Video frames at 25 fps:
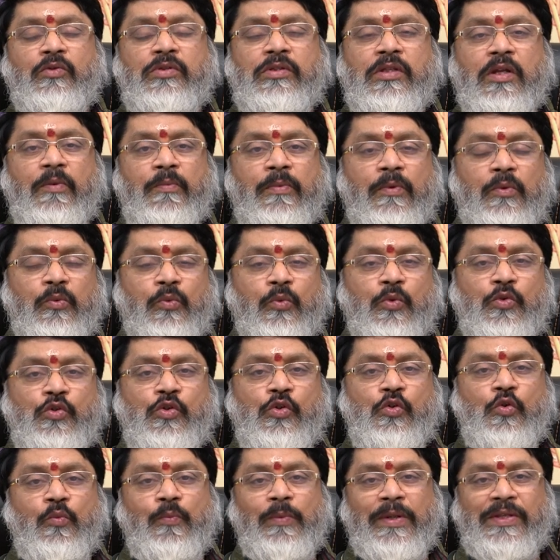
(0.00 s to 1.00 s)
చూసుకున్నప్పుడు
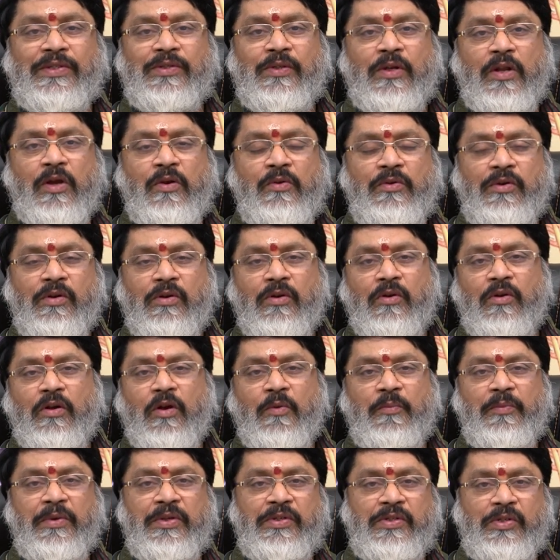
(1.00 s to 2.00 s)
కుజుడు ప్లస్ రాహు యొక్క
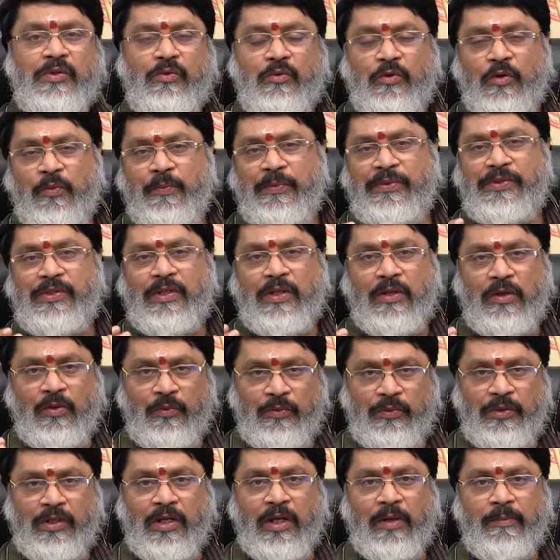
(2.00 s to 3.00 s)
కాంబినేషన్ కుటుంబ స్థానంలో
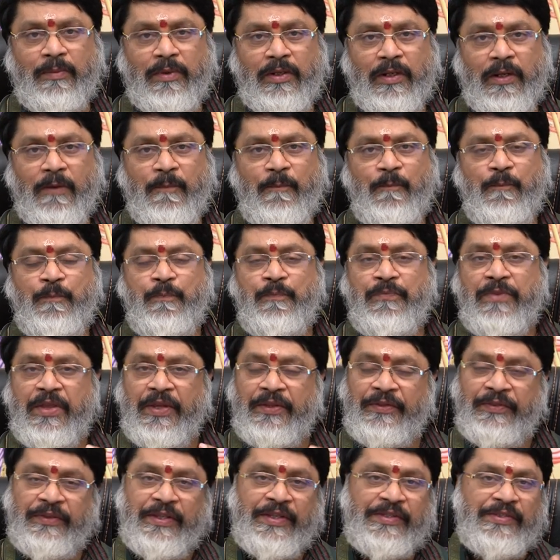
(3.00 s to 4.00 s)
ఉంది కాబట్టి
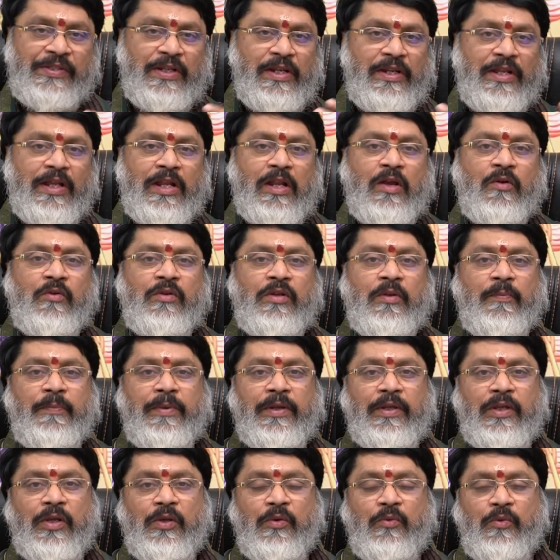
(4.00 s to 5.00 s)
దశలు ఎలా
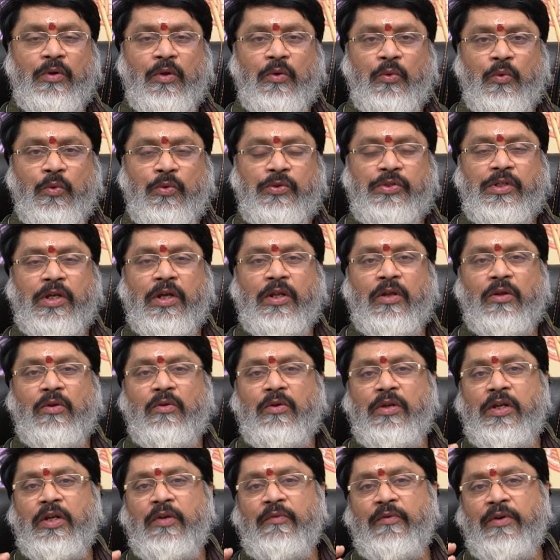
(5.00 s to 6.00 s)
ఉన్నప్పటికీ కూడా
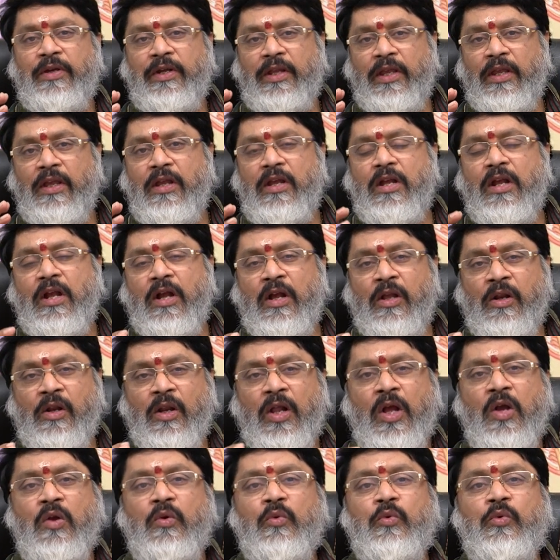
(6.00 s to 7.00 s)
గోచారంలో ఇటువంటి
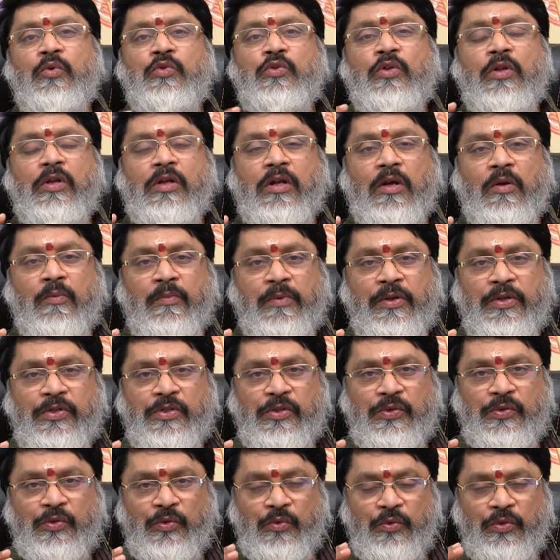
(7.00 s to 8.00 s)
రాహు పూజల
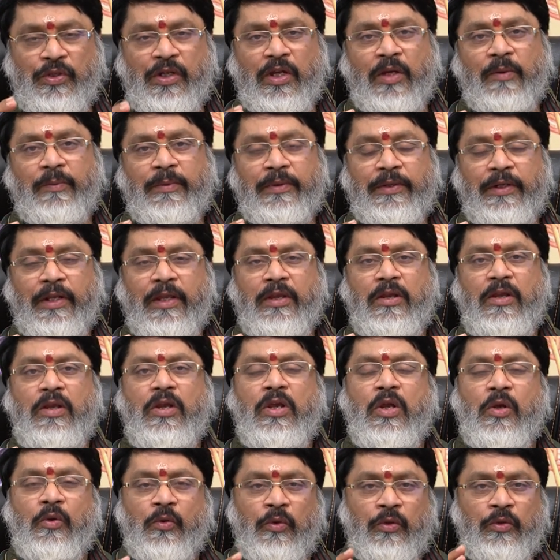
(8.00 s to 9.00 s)
కాంబినేషన్స్ ఉంది కాబట్టి
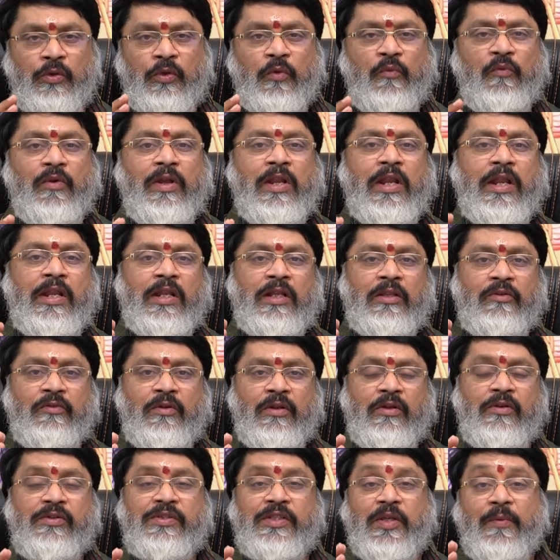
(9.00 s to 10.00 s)
కొంత వీలైనంత
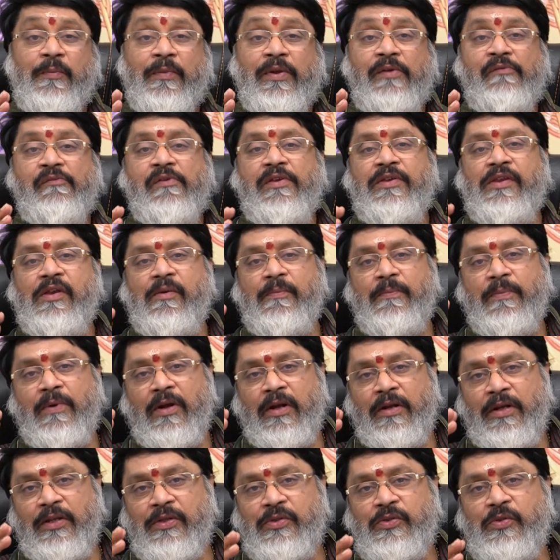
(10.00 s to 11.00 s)
వరకు సమన్వయం
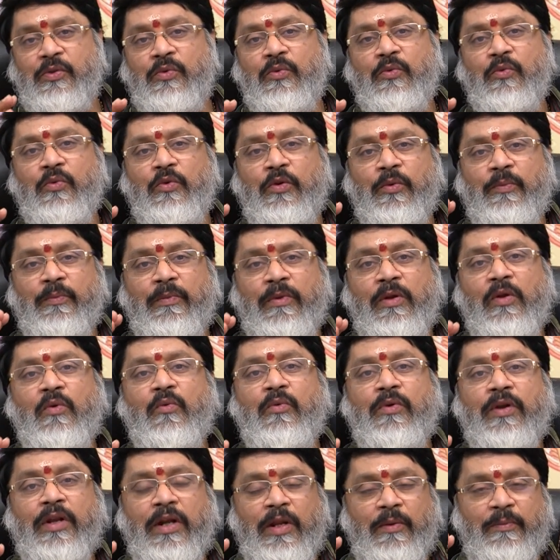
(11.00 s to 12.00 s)
పాటిస్తూ కుటుంబంలో
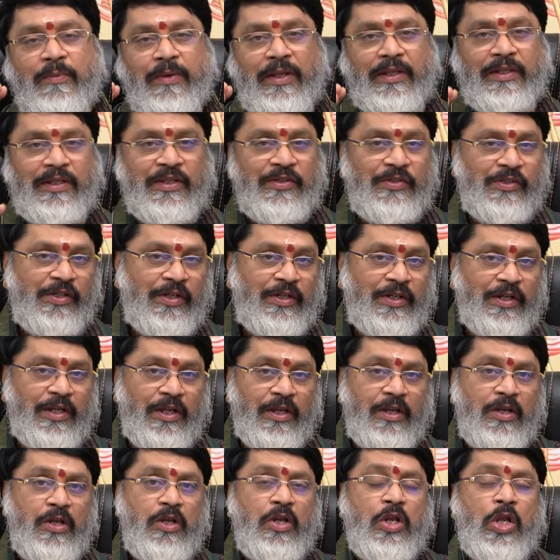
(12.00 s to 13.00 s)
ఉండడం ప్రయత్నం చేయండి
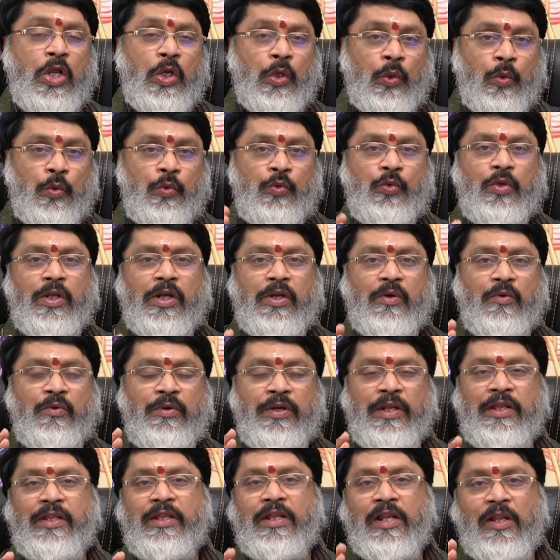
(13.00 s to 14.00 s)
కుజుడు అక్కడ
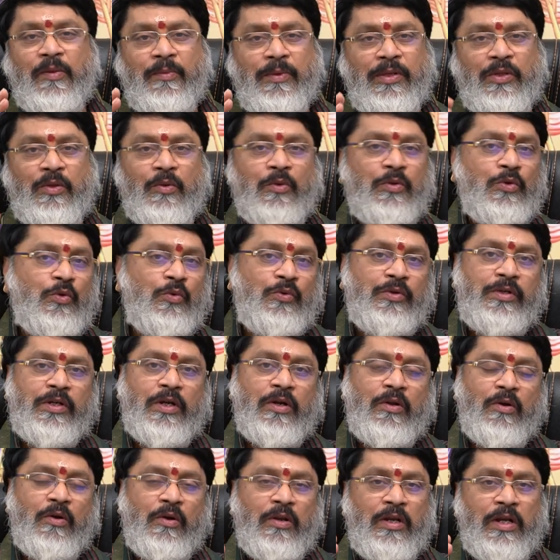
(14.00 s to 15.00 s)
ఉండేది నలభై ఐదు రోజులు
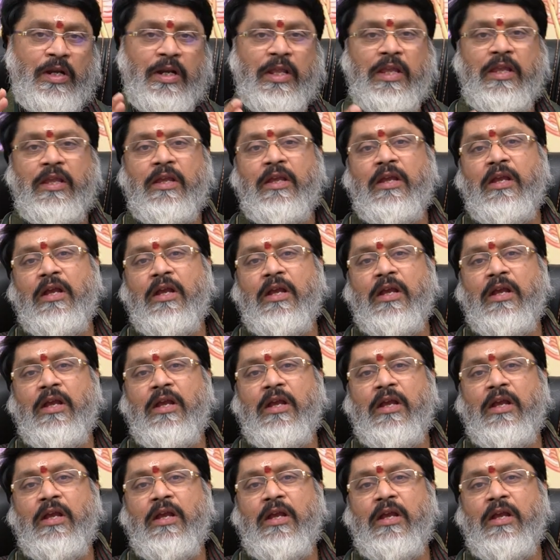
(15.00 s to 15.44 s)
ఉంటాడు ఆల్రెడీ